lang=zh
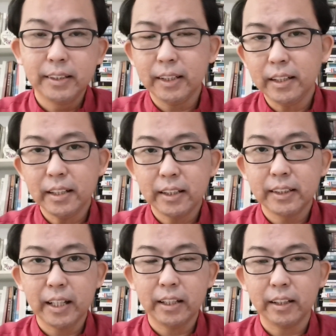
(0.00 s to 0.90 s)
这一
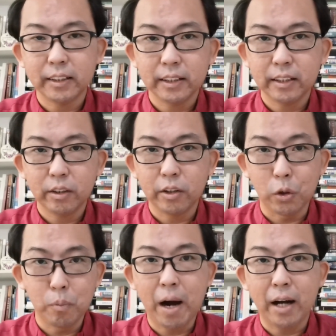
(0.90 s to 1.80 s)
些的
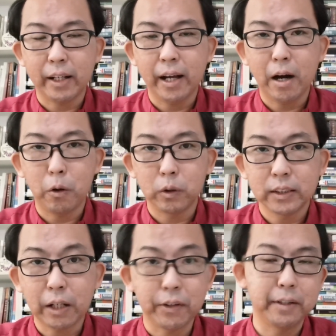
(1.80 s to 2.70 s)
流氓也好，
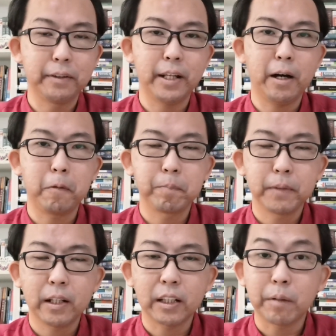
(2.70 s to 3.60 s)
少年人也好，
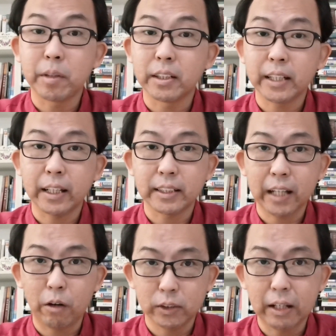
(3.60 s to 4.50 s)
那他们在
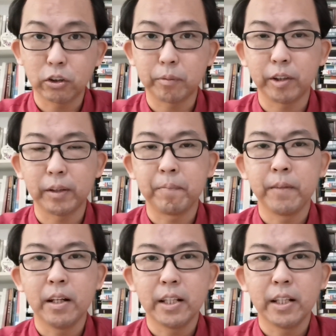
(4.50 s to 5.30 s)
嘲笑什么呢？